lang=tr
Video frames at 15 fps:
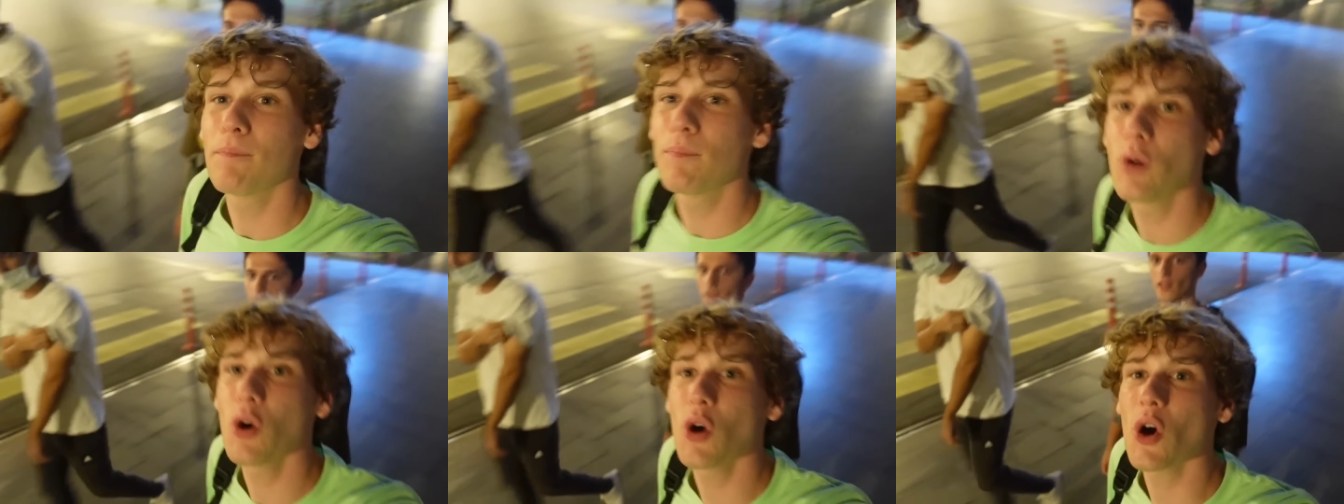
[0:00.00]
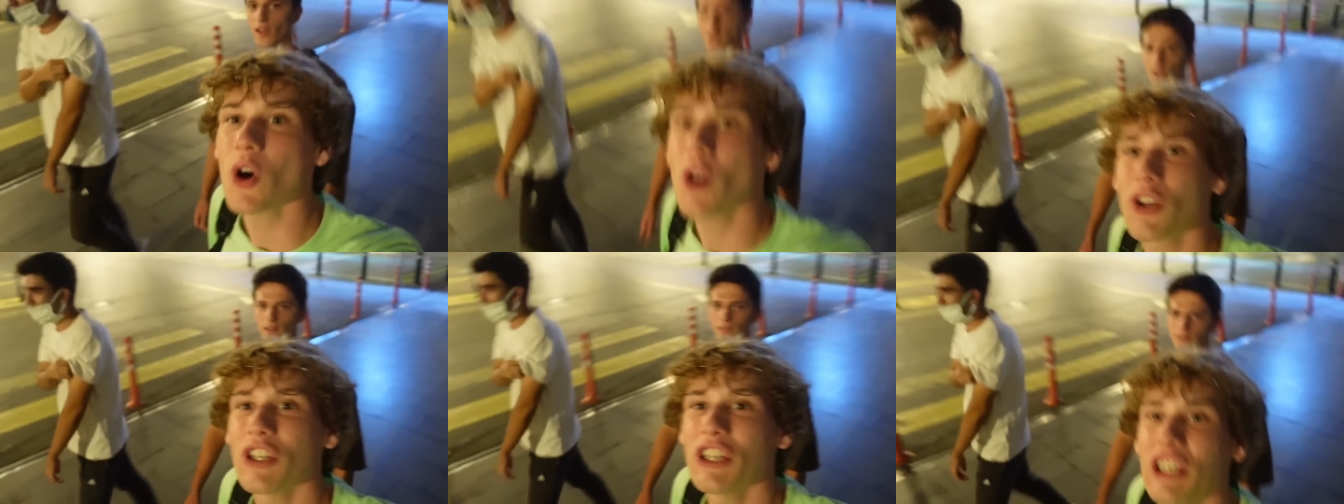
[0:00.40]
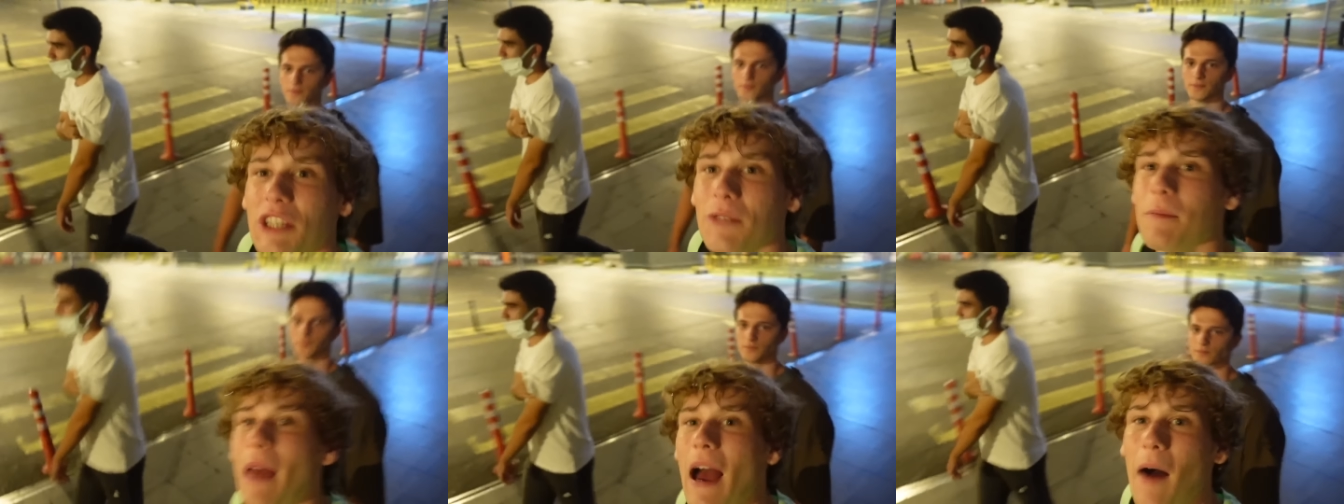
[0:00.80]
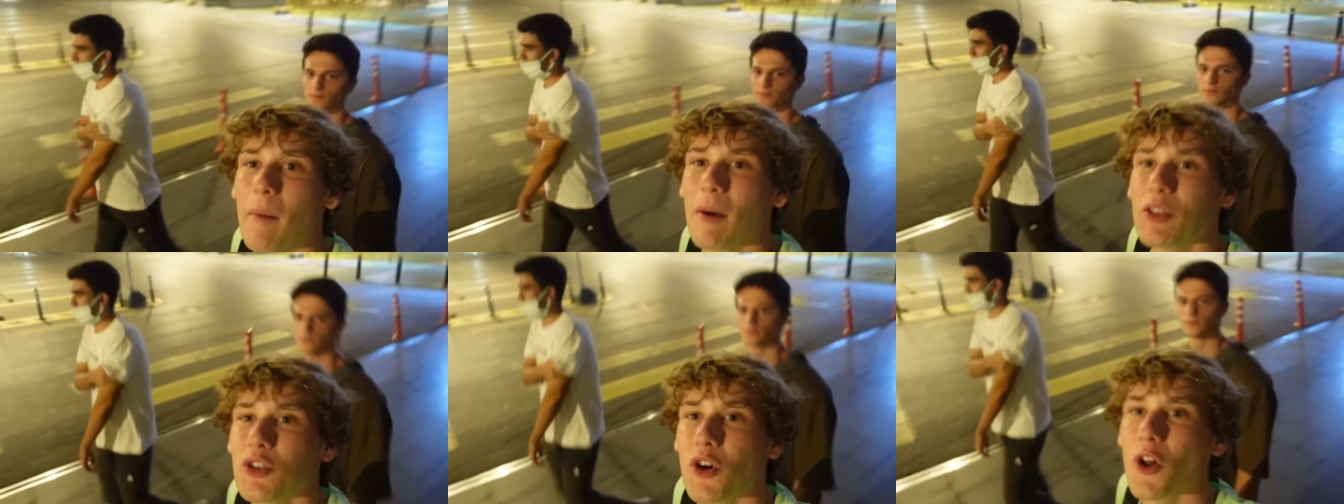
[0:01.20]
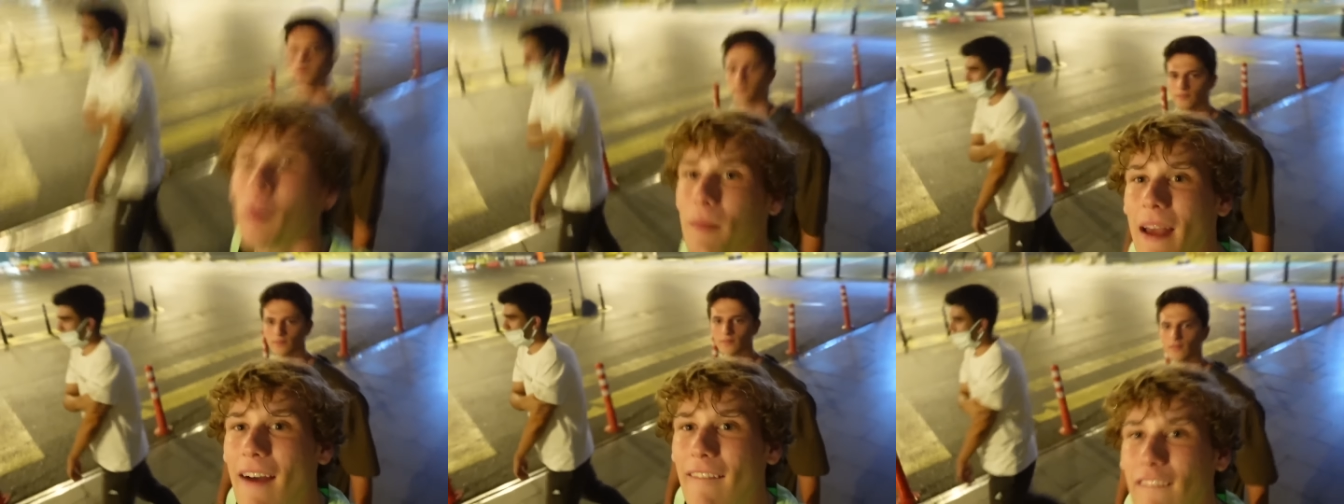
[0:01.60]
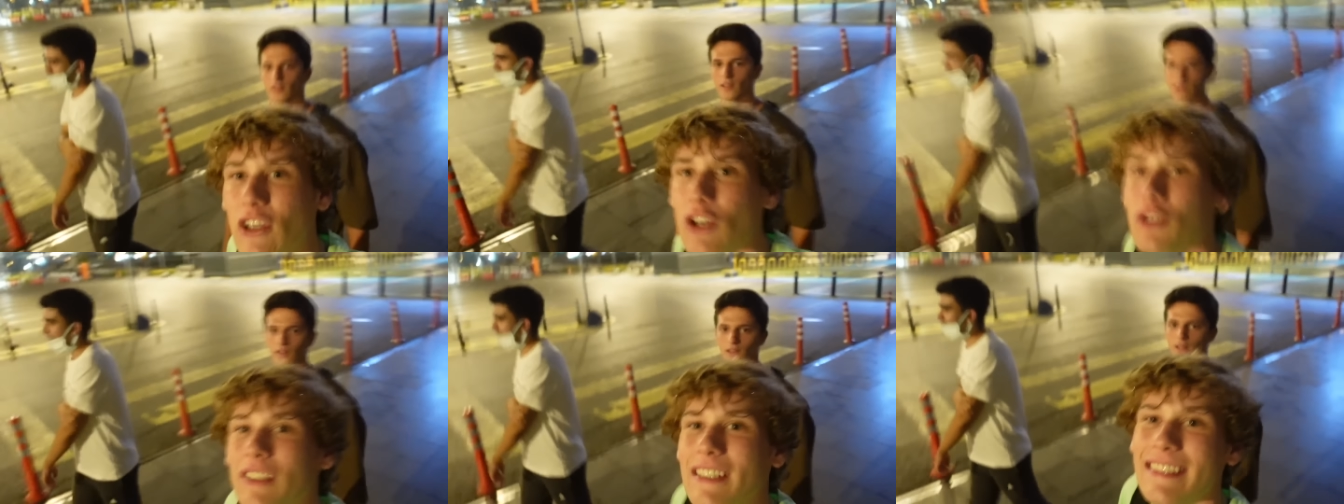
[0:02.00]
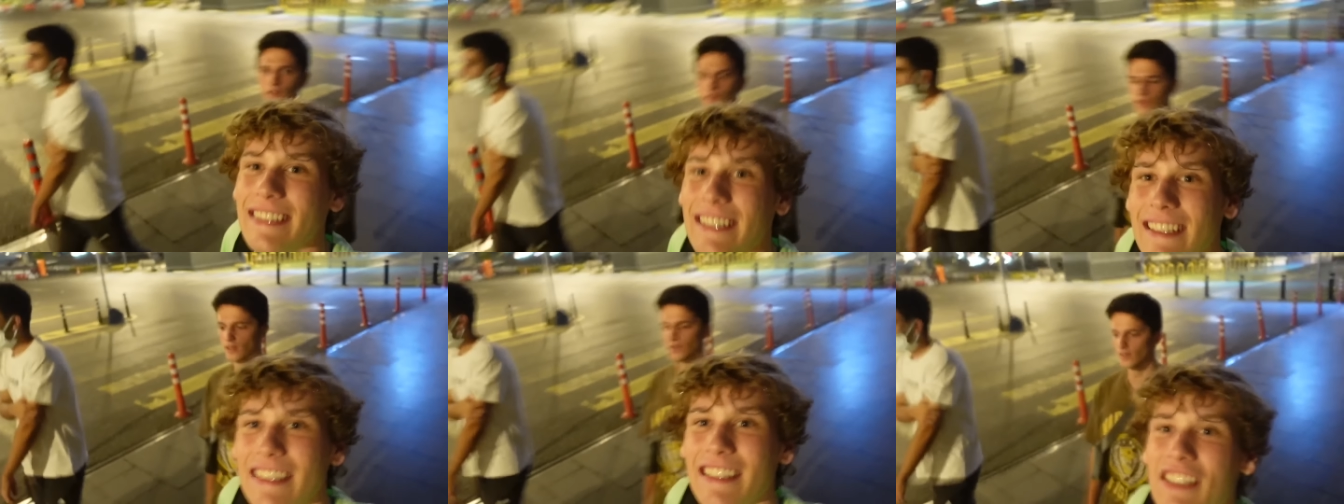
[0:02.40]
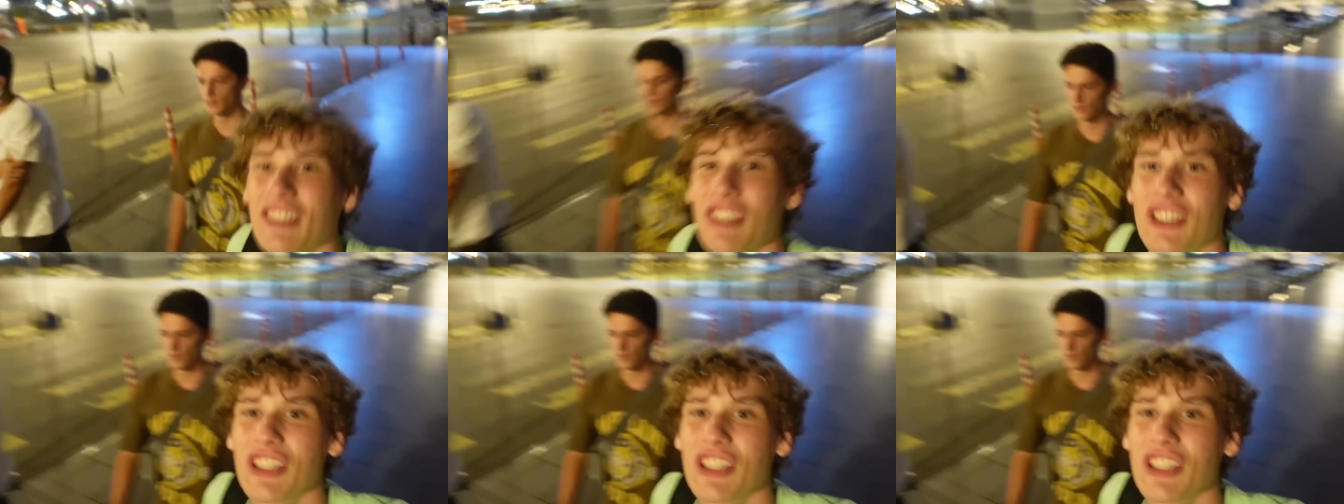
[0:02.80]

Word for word: Bu hiçbir amacı olmayan vlogu izlediğiniz